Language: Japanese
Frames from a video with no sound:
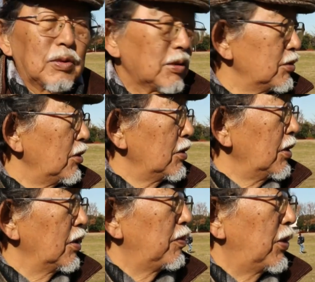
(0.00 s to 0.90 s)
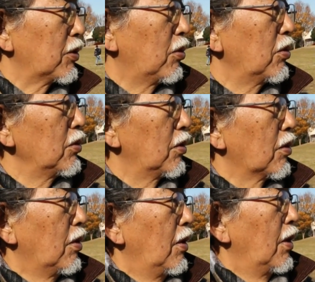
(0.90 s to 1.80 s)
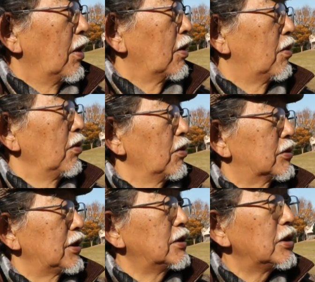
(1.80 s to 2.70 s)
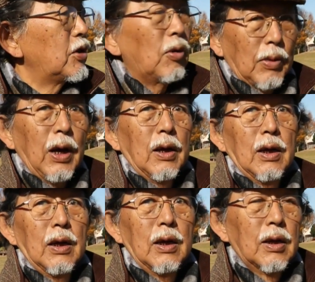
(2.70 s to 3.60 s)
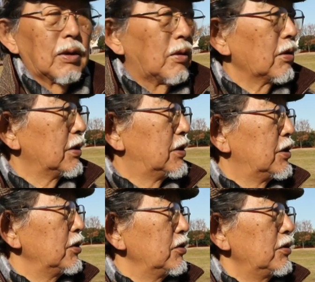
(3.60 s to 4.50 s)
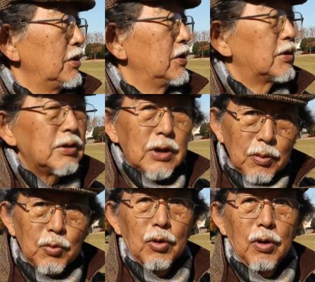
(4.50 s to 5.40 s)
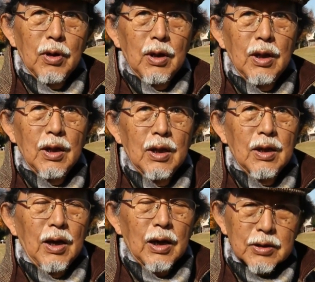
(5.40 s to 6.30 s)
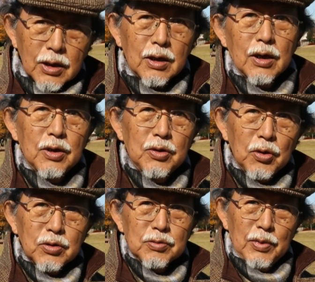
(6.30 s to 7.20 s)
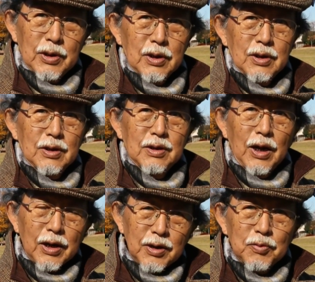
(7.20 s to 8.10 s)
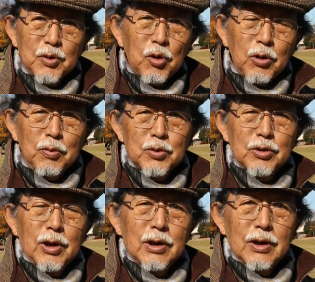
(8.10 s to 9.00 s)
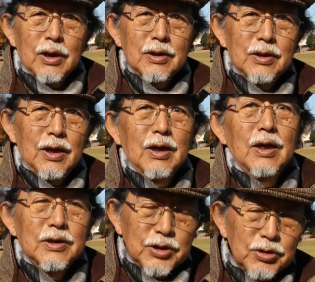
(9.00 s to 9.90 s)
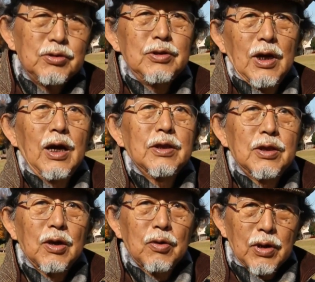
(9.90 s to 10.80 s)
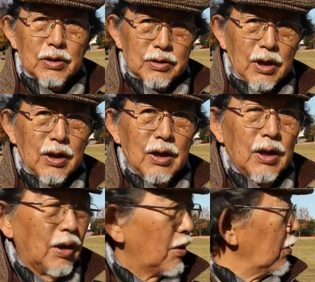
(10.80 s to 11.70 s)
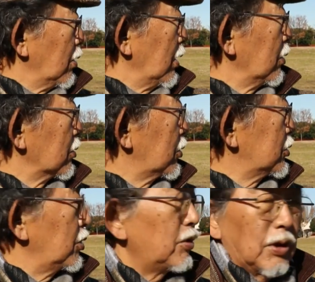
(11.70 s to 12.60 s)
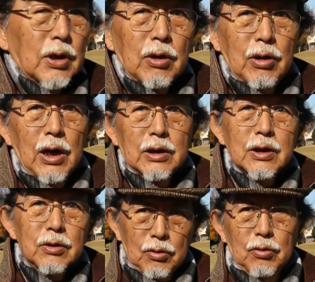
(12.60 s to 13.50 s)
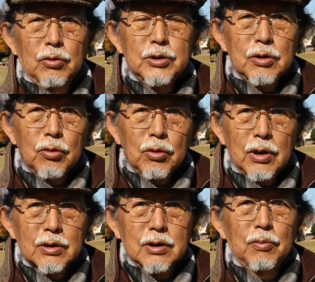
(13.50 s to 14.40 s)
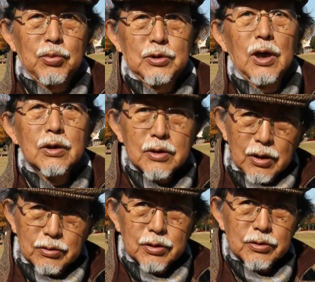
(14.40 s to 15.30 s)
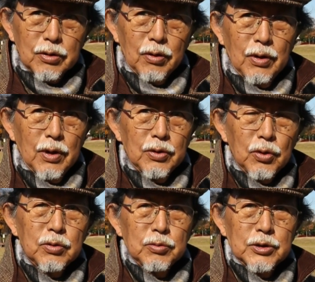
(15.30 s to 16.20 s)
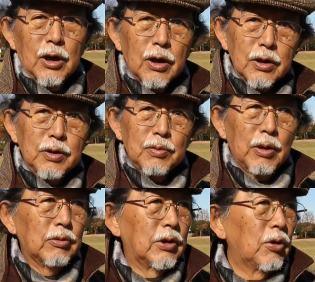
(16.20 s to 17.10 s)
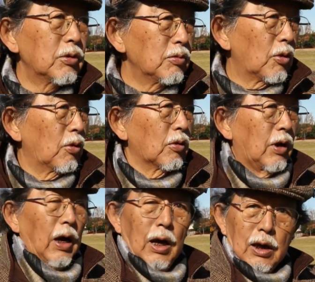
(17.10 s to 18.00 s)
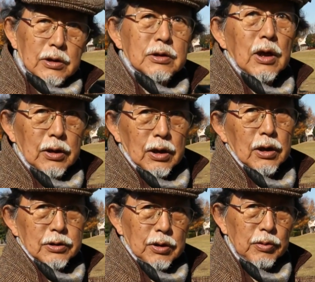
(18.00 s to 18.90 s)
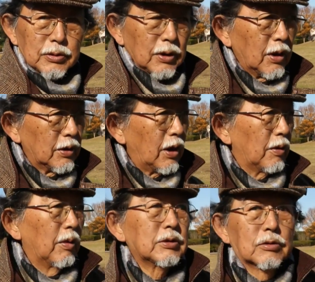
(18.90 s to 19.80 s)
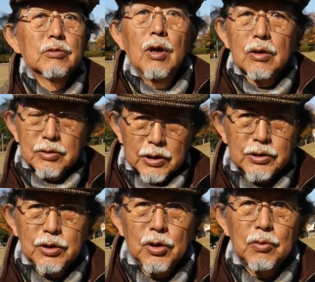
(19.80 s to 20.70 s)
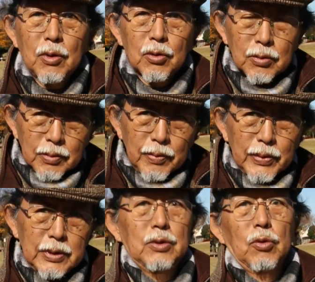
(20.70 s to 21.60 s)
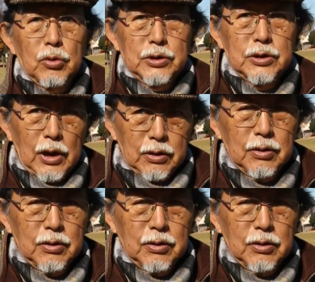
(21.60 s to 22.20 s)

私はねやっぱりここのこの草地広場、これ自由にいつでも朝から夜まで誰にも許可も取らないで自由に入ってこれって。あの年寄りなんかは朝のごじ頃から散歩し合ってるんですよ。夜もサラリーマンは夜もここは走ったりなんかしてます。だからまず草地広場をこのままで残したい、う